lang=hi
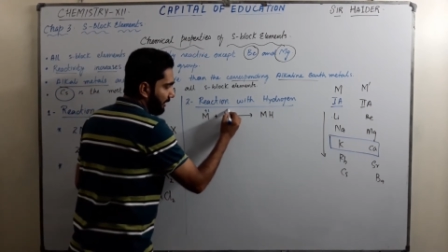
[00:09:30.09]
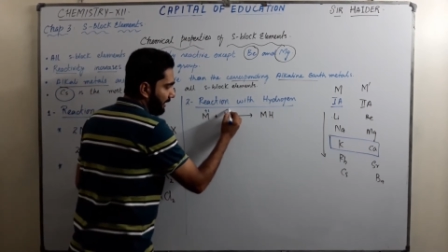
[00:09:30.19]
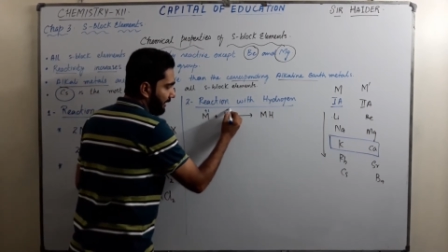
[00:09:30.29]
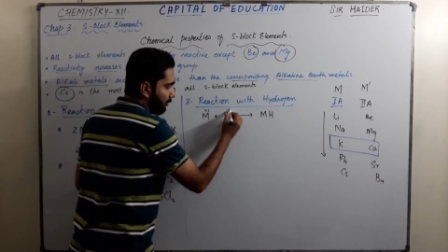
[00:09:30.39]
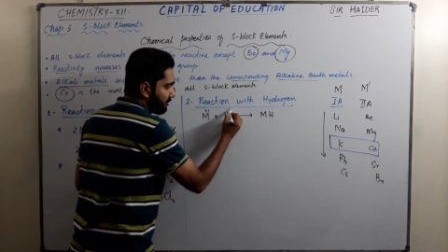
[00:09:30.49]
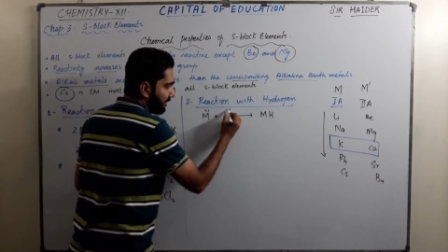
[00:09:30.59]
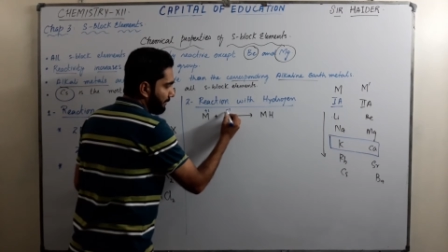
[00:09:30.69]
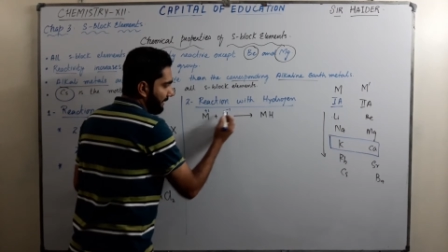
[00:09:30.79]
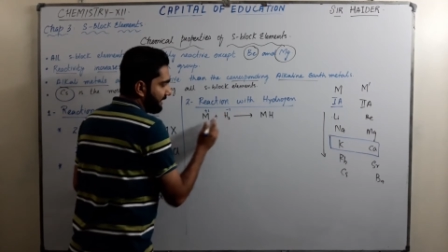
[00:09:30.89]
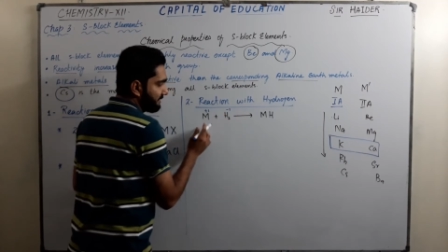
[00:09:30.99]
हाइड्रोजन की
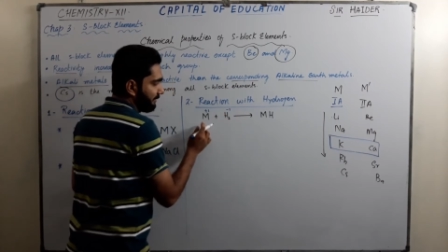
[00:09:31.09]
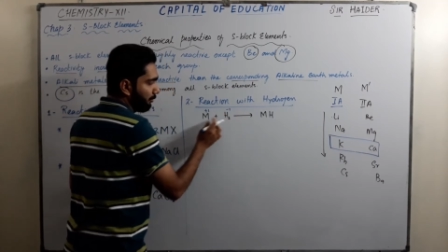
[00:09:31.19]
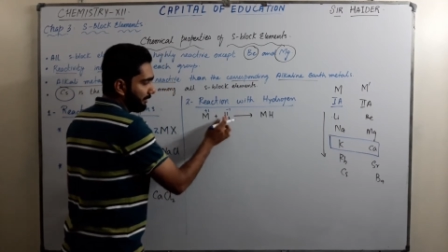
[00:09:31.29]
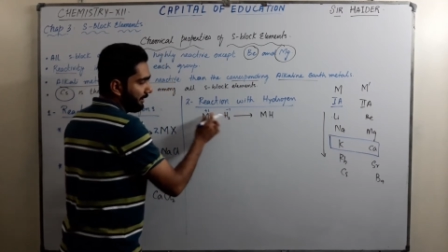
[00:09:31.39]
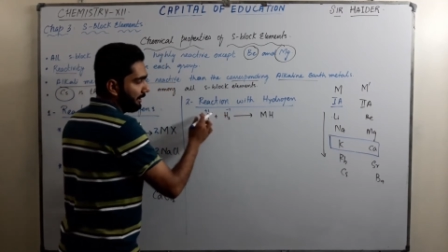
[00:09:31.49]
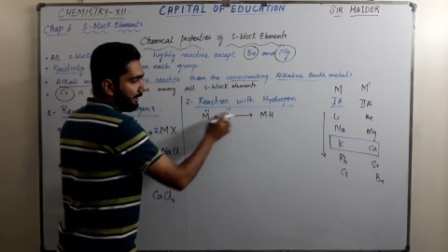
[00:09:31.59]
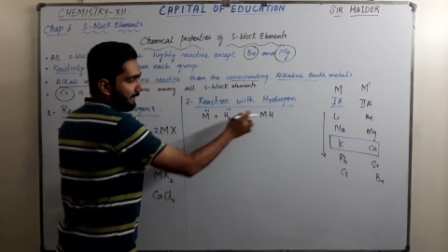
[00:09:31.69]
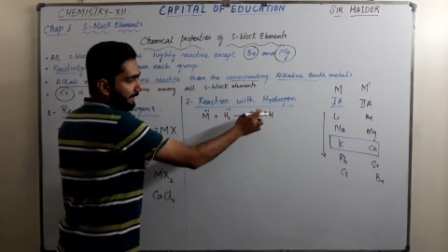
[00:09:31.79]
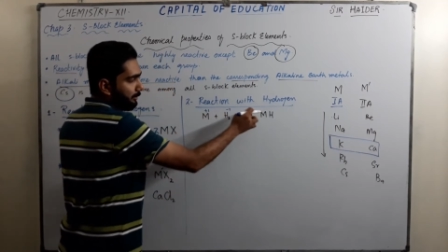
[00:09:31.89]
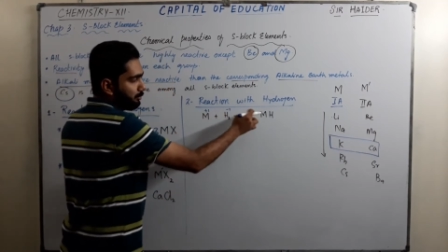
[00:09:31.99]
माइनस वन होगी
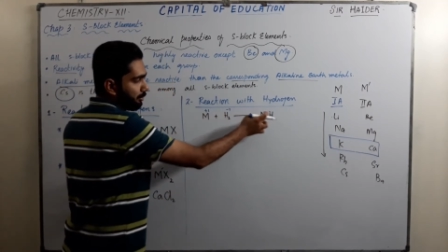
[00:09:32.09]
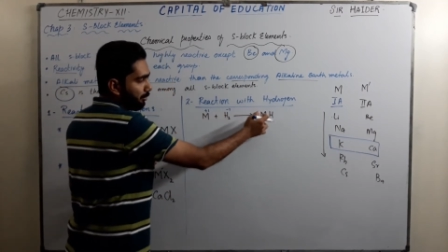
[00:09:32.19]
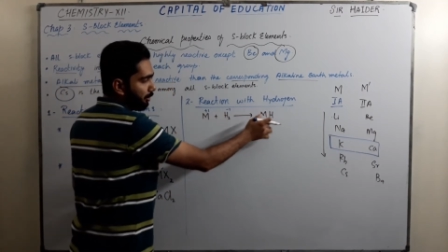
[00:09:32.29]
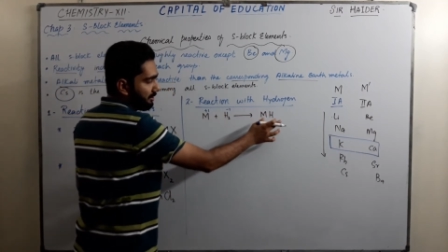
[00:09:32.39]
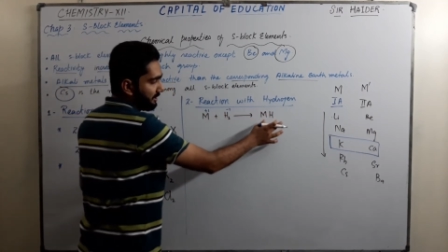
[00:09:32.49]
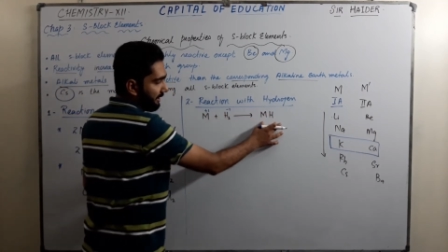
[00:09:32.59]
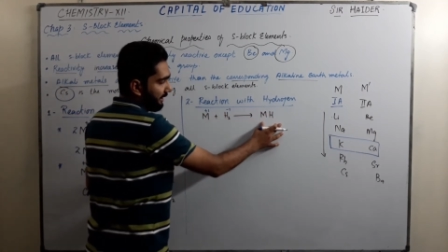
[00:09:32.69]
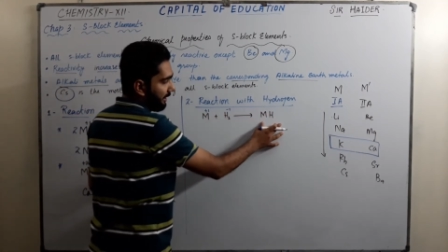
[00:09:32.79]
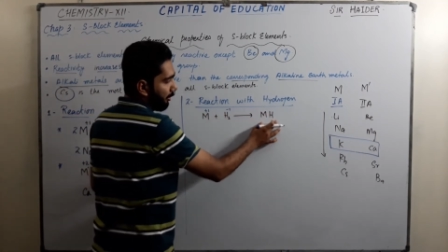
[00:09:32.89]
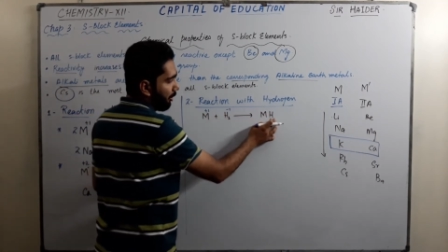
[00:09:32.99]
एक दूसरे को क्रॉस
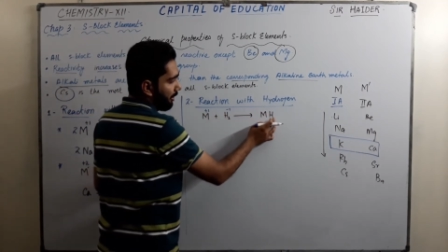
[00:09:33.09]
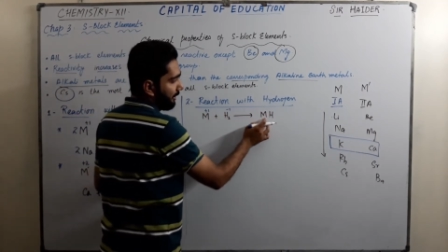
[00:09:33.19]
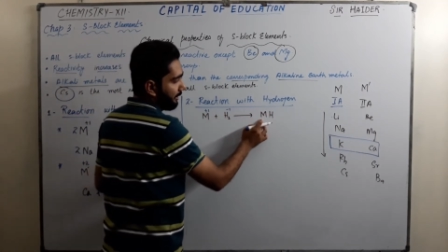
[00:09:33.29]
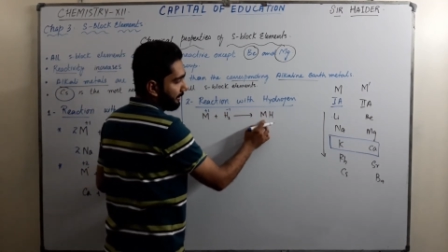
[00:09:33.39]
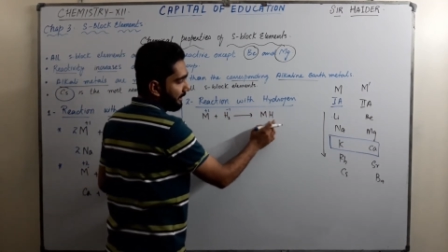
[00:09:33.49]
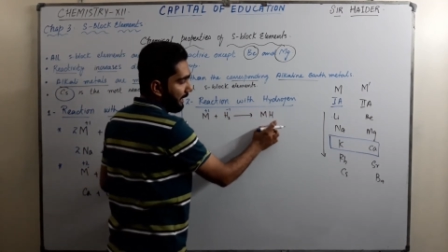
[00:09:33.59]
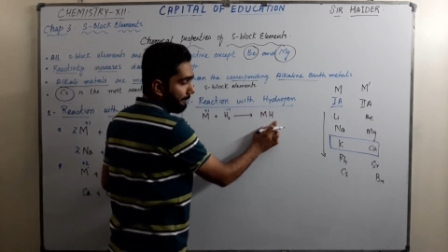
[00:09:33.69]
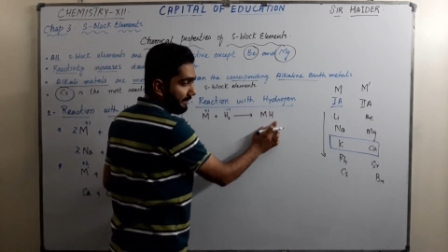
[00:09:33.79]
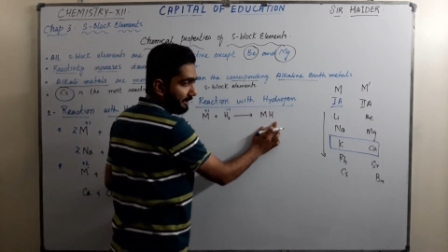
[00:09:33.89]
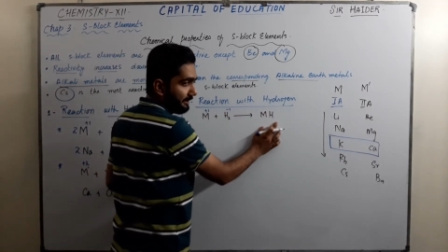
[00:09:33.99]
करेंगे और यहाँ
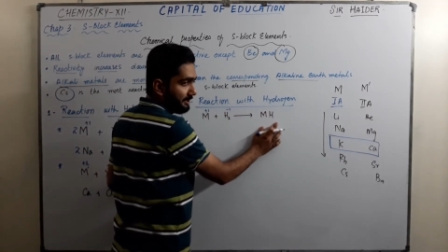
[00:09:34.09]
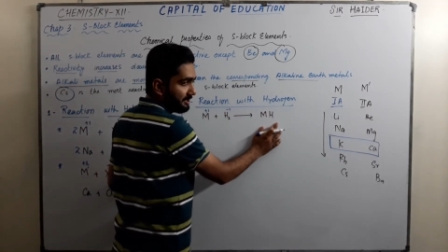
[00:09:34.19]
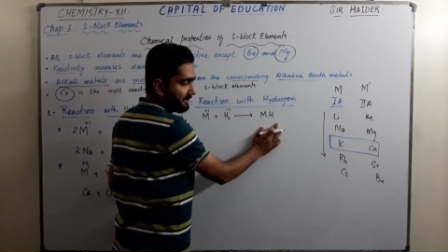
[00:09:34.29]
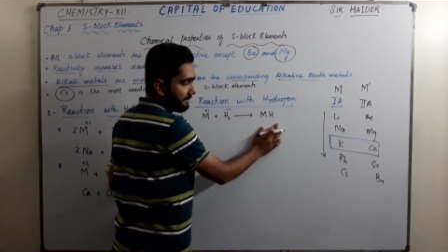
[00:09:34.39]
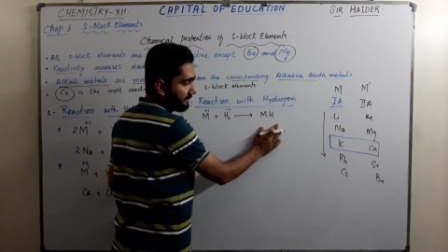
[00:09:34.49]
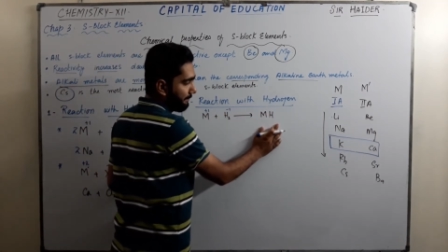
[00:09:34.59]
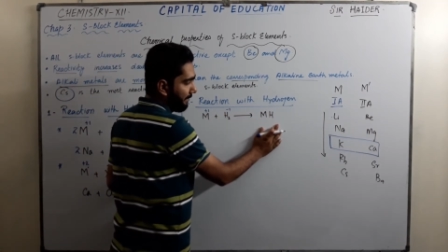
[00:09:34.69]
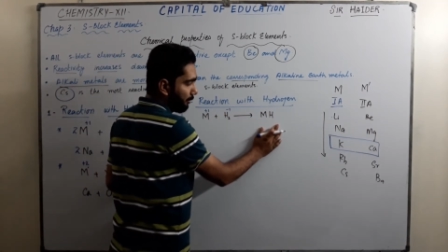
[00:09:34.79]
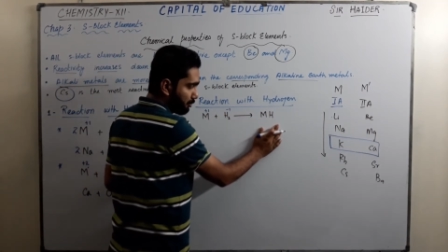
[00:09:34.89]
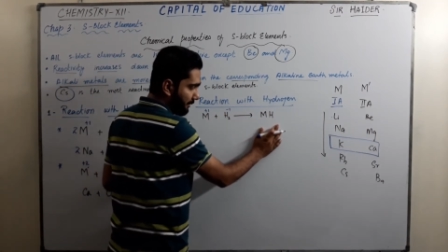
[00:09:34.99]
पर नीचे सब्सक्रिप्ट
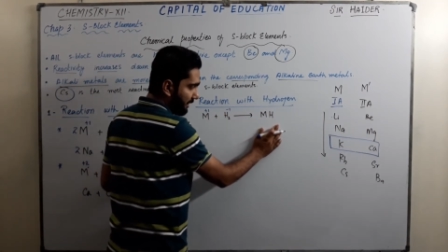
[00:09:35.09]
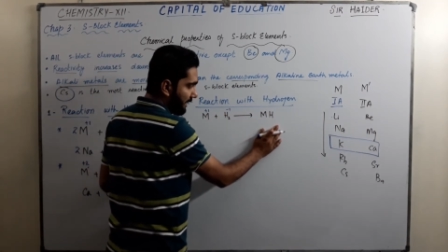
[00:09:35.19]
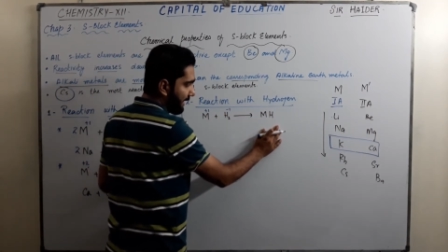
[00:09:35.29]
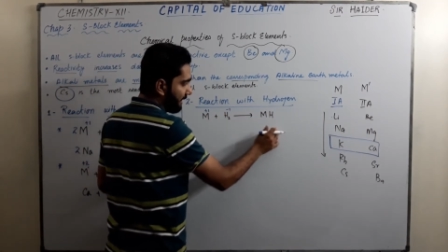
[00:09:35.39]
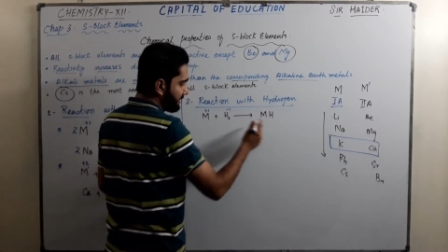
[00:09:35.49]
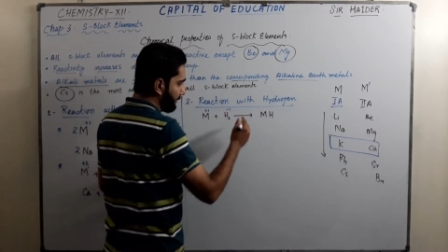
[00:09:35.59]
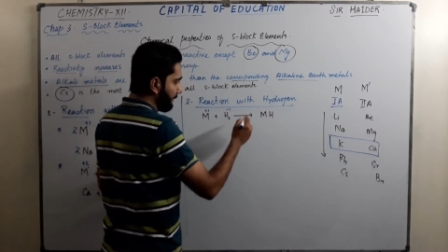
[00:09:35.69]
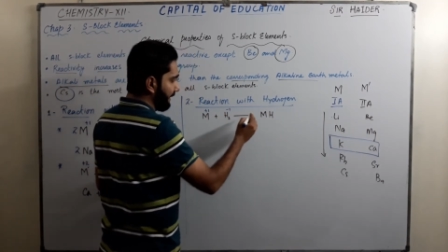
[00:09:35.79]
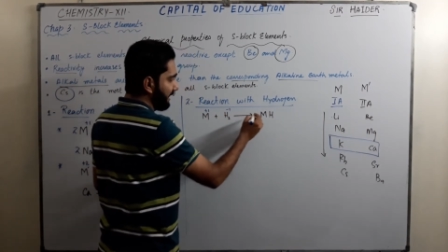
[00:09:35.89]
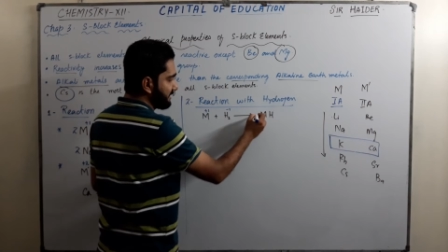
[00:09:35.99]
में कुछ भी नहीं आएगा जबकि
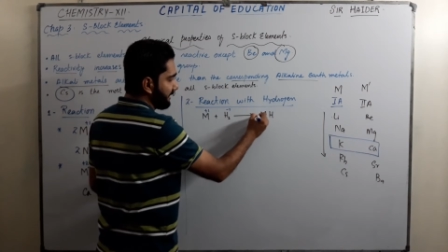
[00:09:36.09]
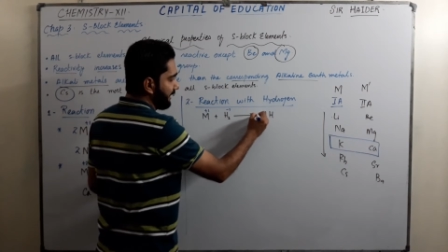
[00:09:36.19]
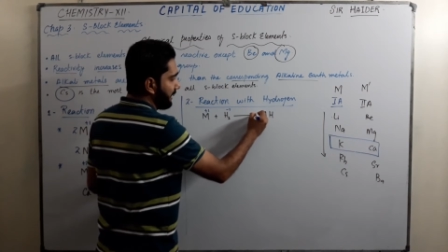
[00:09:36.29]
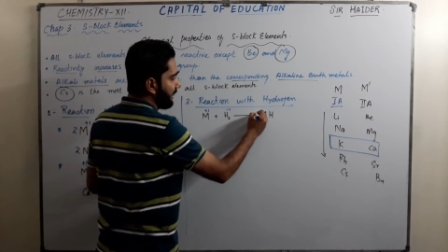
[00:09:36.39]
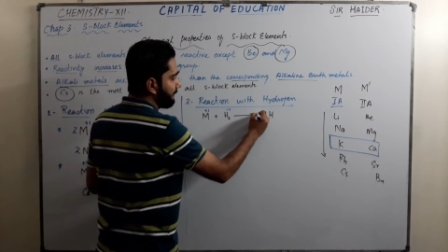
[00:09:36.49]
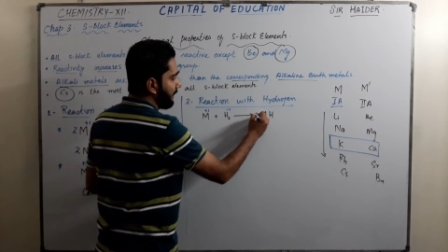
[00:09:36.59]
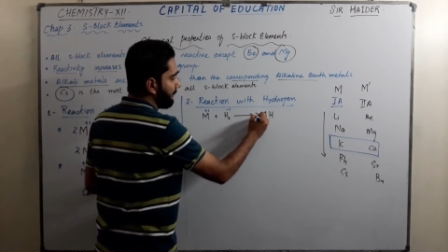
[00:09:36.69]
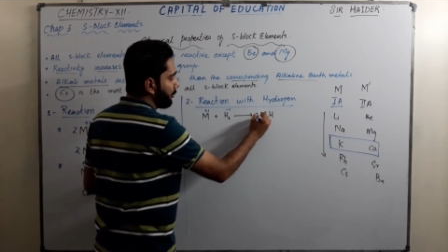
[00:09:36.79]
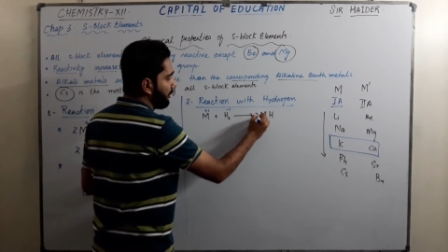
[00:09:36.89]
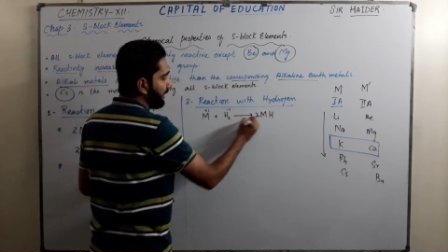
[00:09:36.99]
बैलेंस करने के लिए आप यहाँ
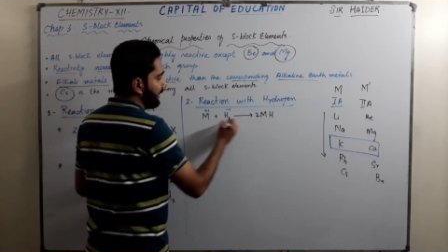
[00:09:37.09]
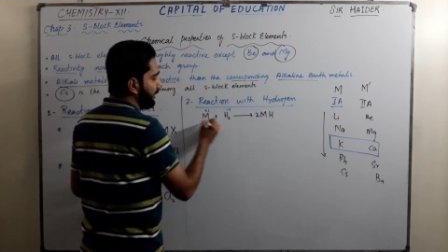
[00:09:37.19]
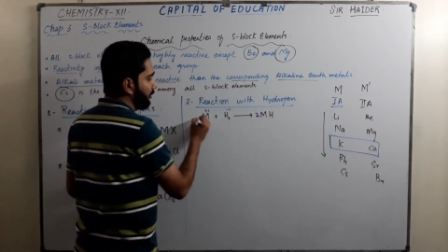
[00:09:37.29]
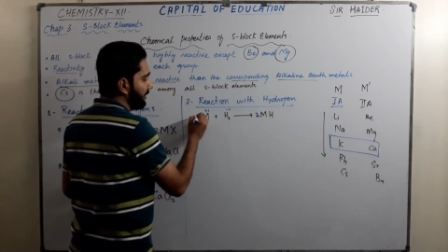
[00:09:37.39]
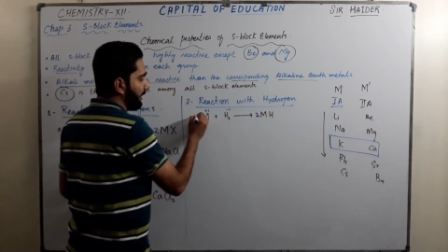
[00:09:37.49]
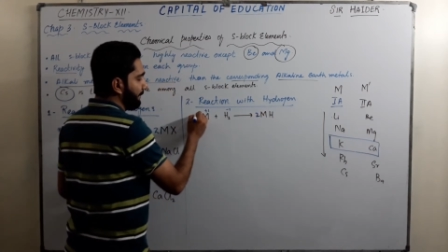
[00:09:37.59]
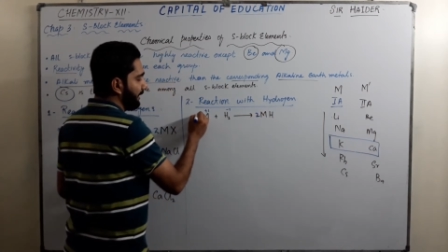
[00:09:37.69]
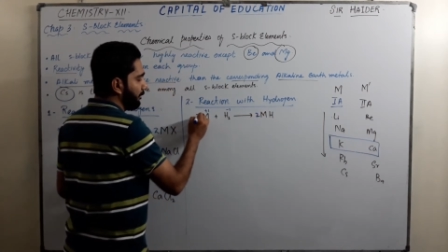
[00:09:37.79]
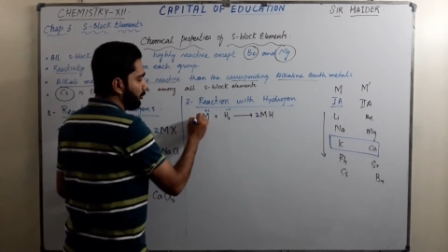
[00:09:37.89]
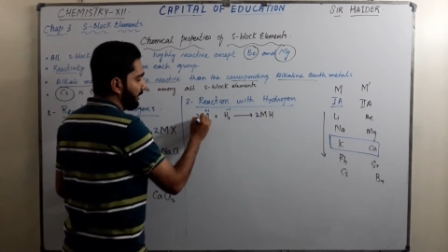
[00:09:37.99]
पे टू लगाएंगे और यहाँ
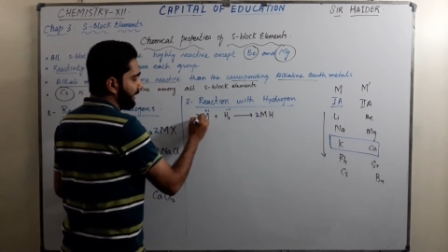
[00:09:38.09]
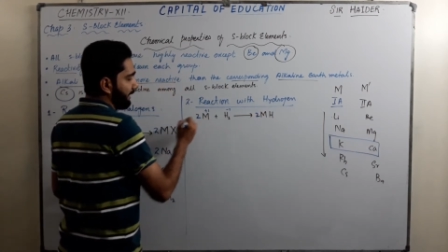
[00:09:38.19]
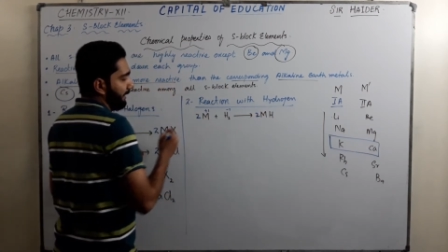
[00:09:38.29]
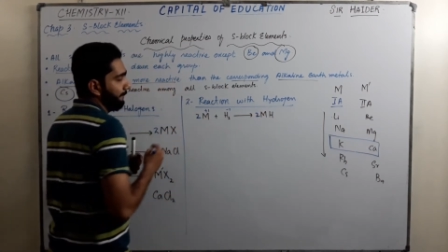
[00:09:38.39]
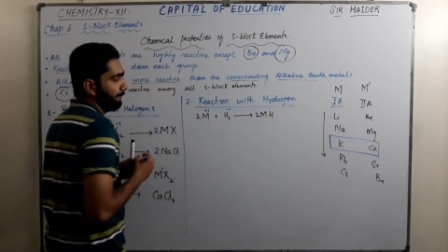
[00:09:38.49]
पे टू लगाएंगे